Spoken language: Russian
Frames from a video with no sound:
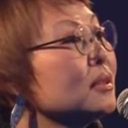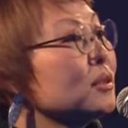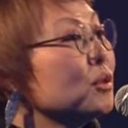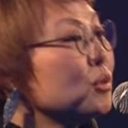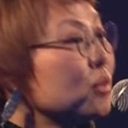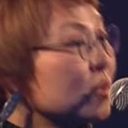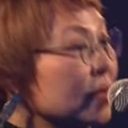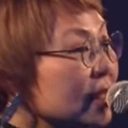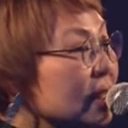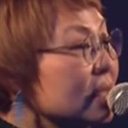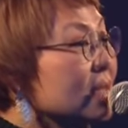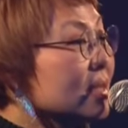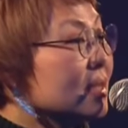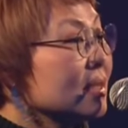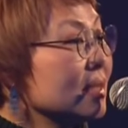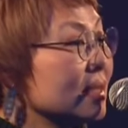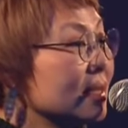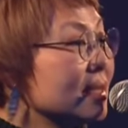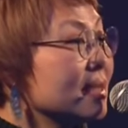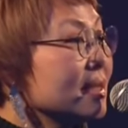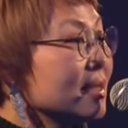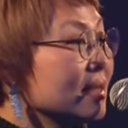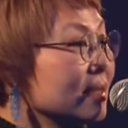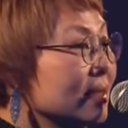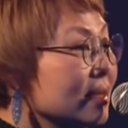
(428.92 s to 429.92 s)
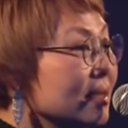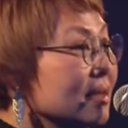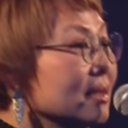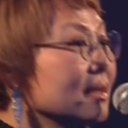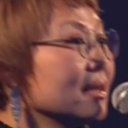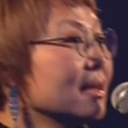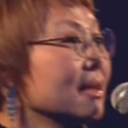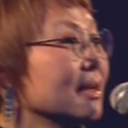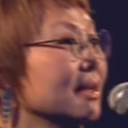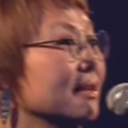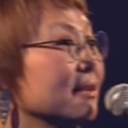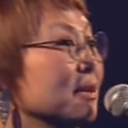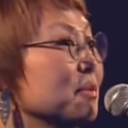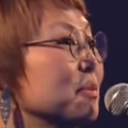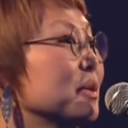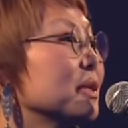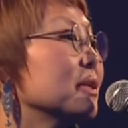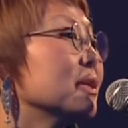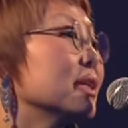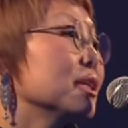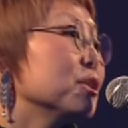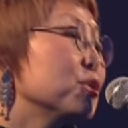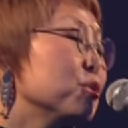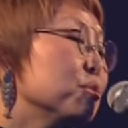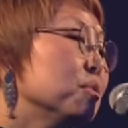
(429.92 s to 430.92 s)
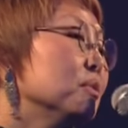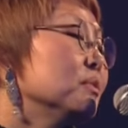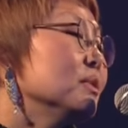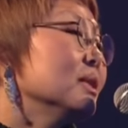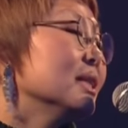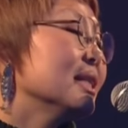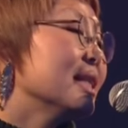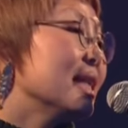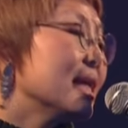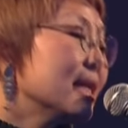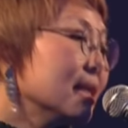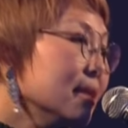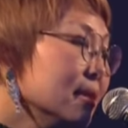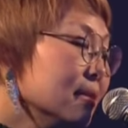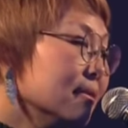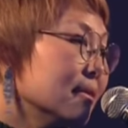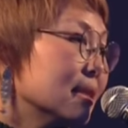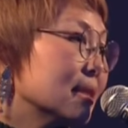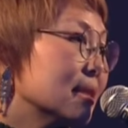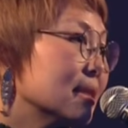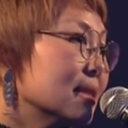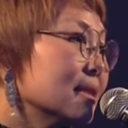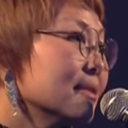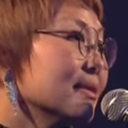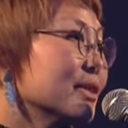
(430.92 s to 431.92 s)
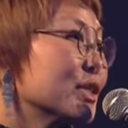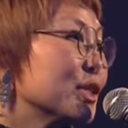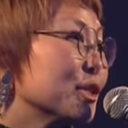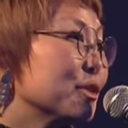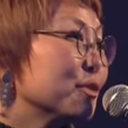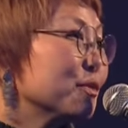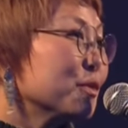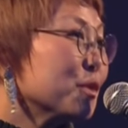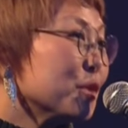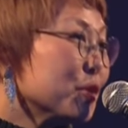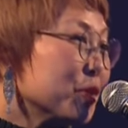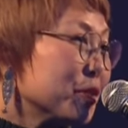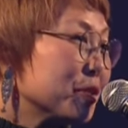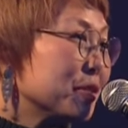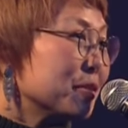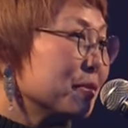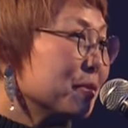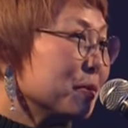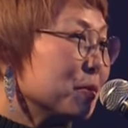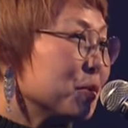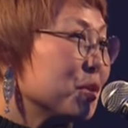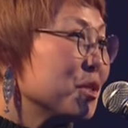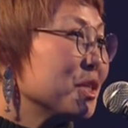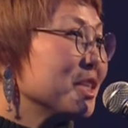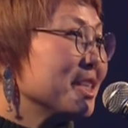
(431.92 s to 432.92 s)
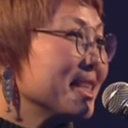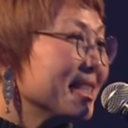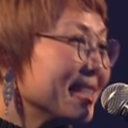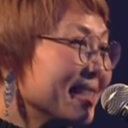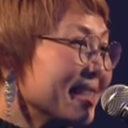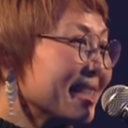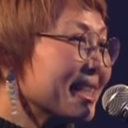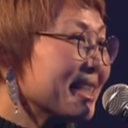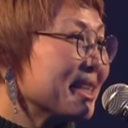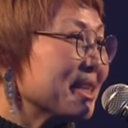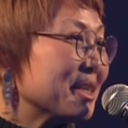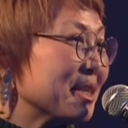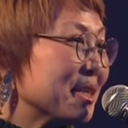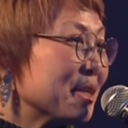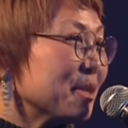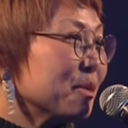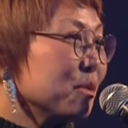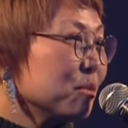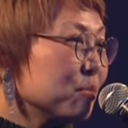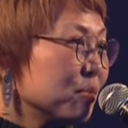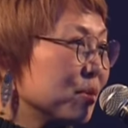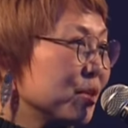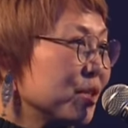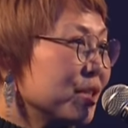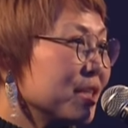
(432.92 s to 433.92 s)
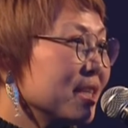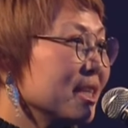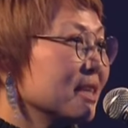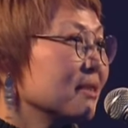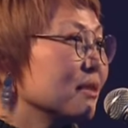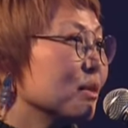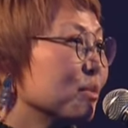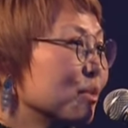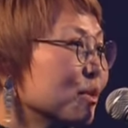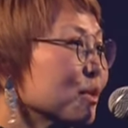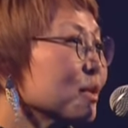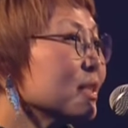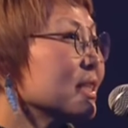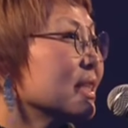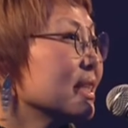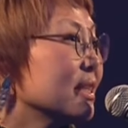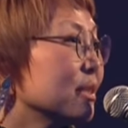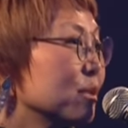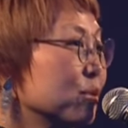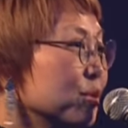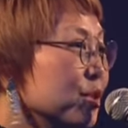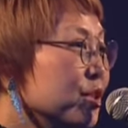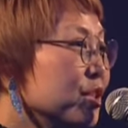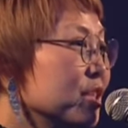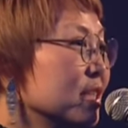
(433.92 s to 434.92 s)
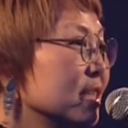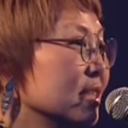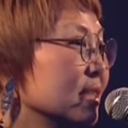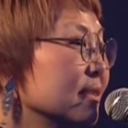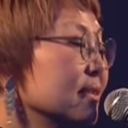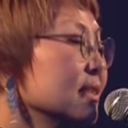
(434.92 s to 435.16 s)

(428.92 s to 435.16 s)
Добрый день, Екатерина. Я, во-первых, хочу поблагодарить вас за ваше творчество, очень искренне и любящее. А вопрос следующий.